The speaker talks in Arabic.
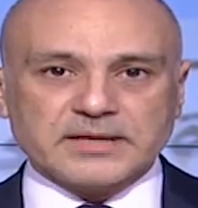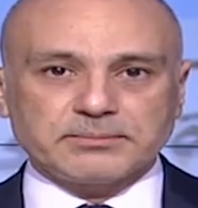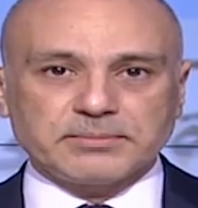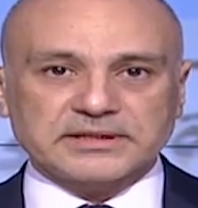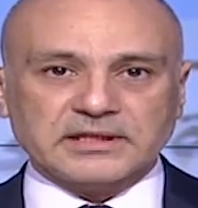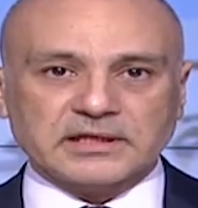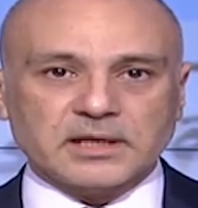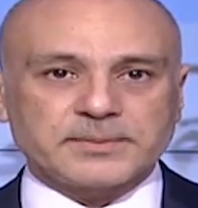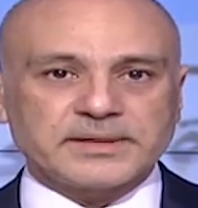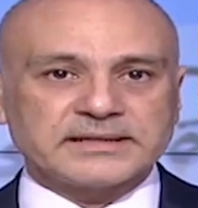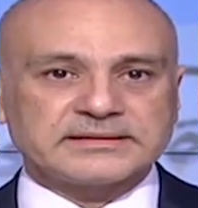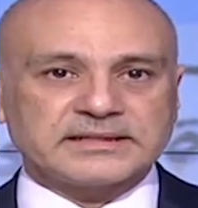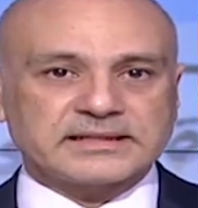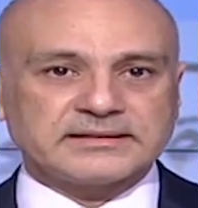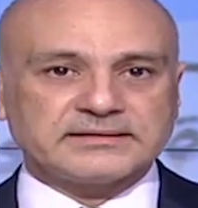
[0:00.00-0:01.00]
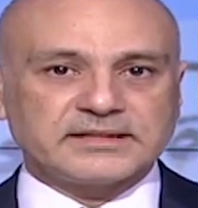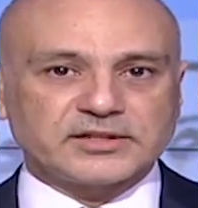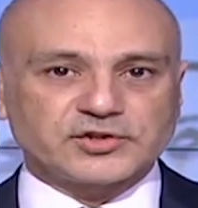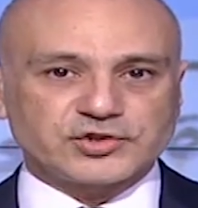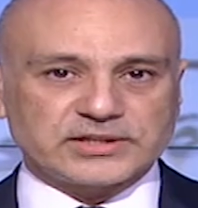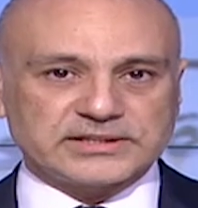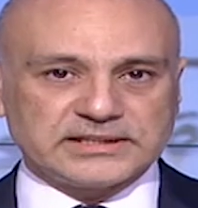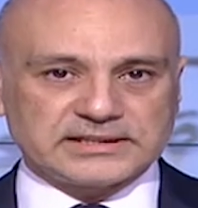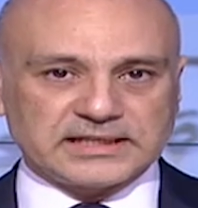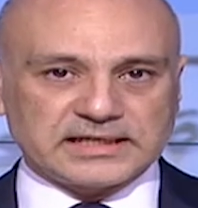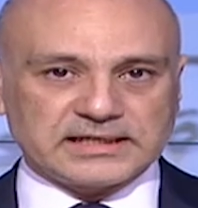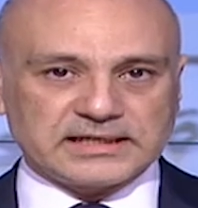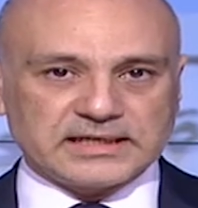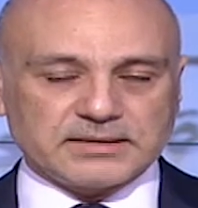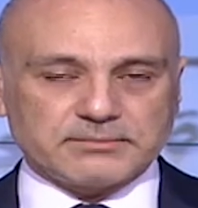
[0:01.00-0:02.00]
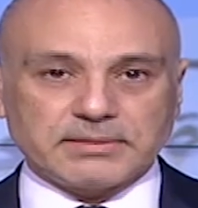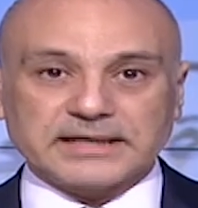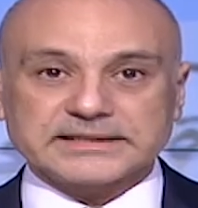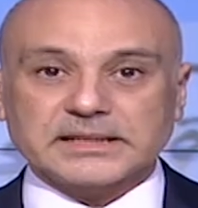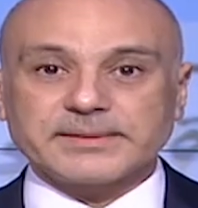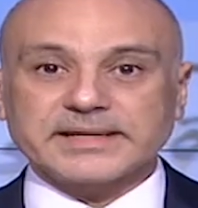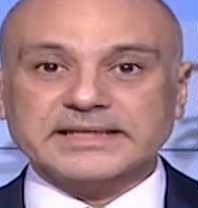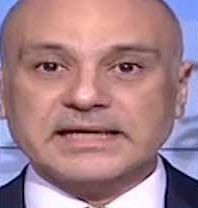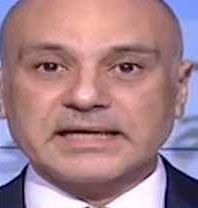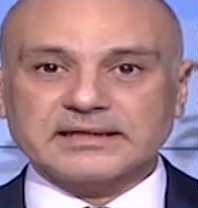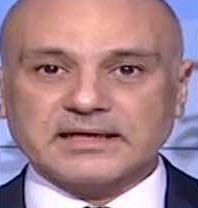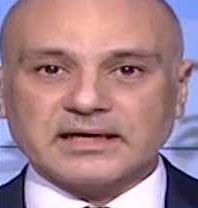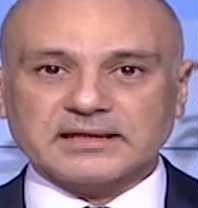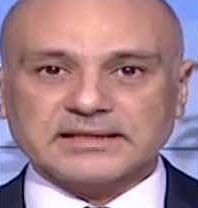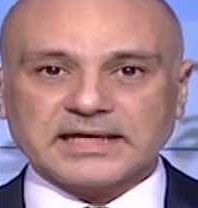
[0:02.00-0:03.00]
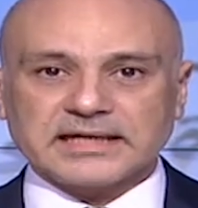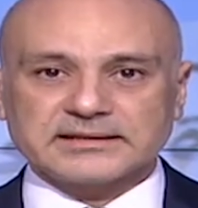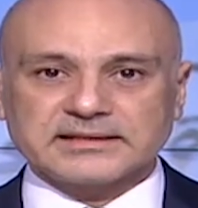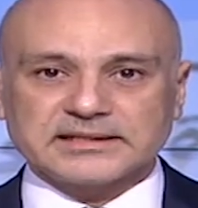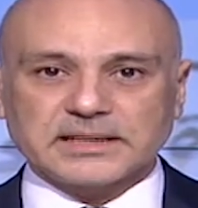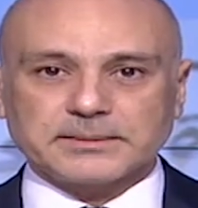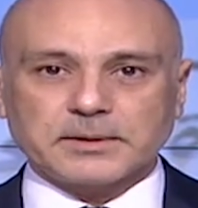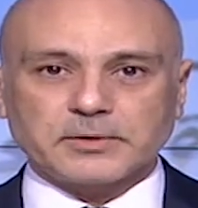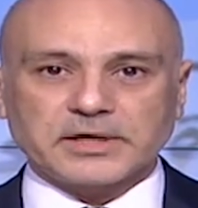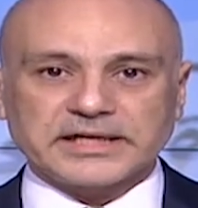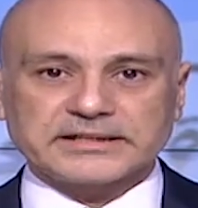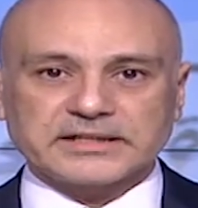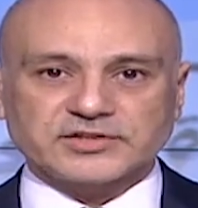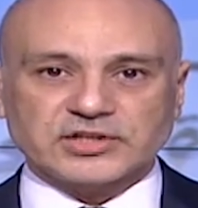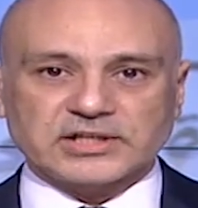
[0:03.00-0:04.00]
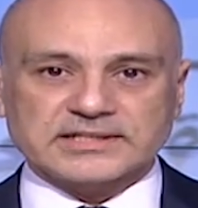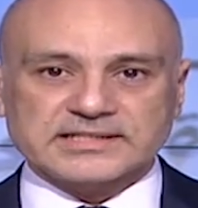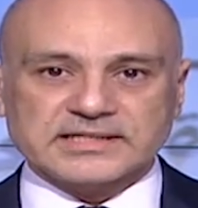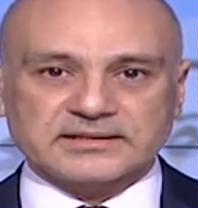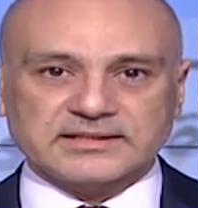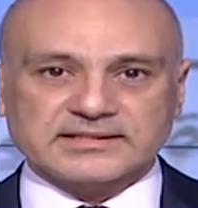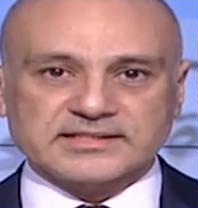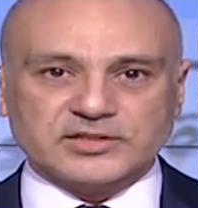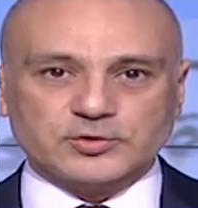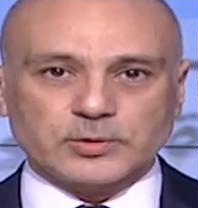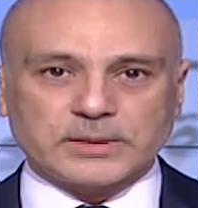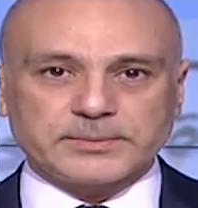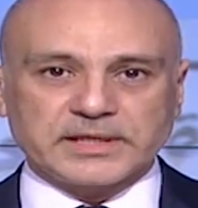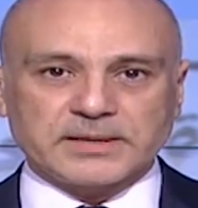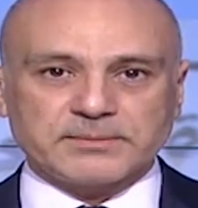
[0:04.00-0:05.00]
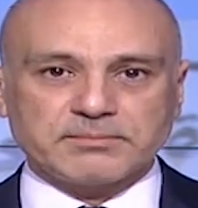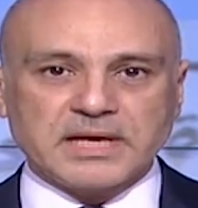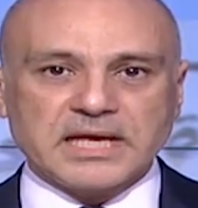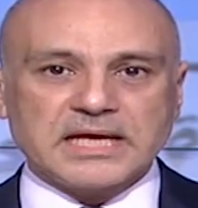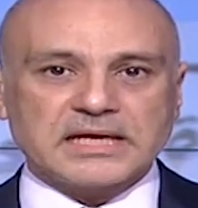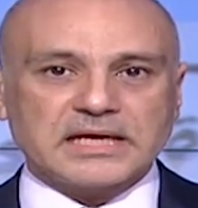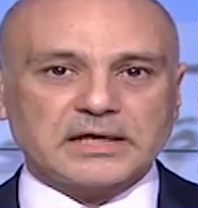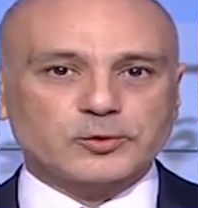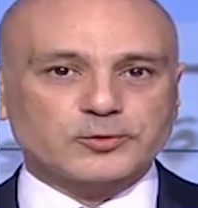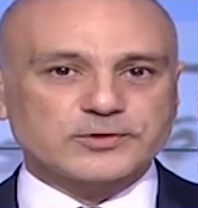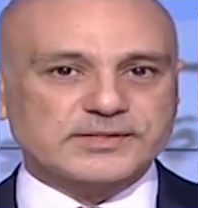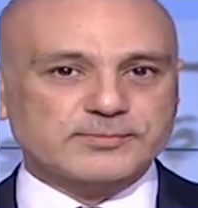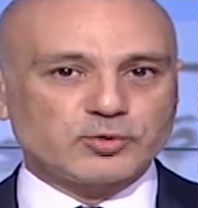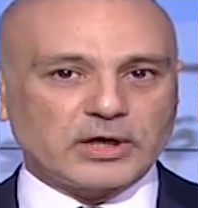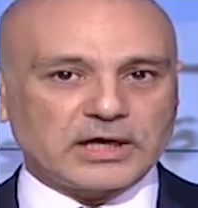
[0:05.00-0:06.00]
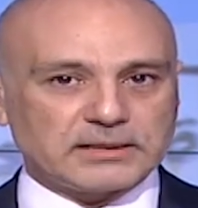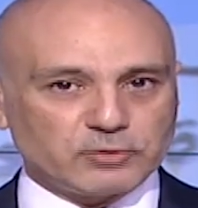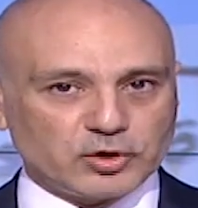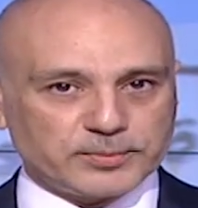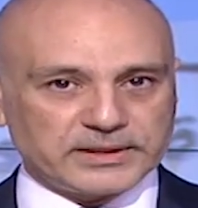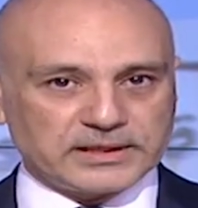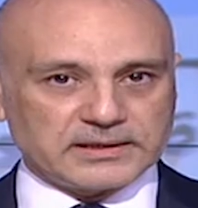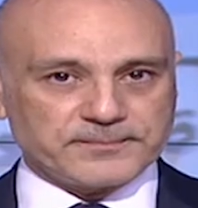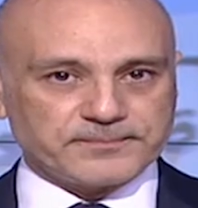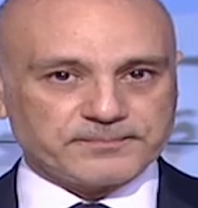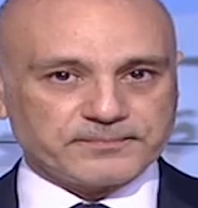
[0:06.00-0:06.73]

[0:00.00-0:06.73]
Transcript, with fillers: بطلبات رد جديدة بعدما كان قد حدد مواعيد جلسات استجوابهم الأسبوع المقبل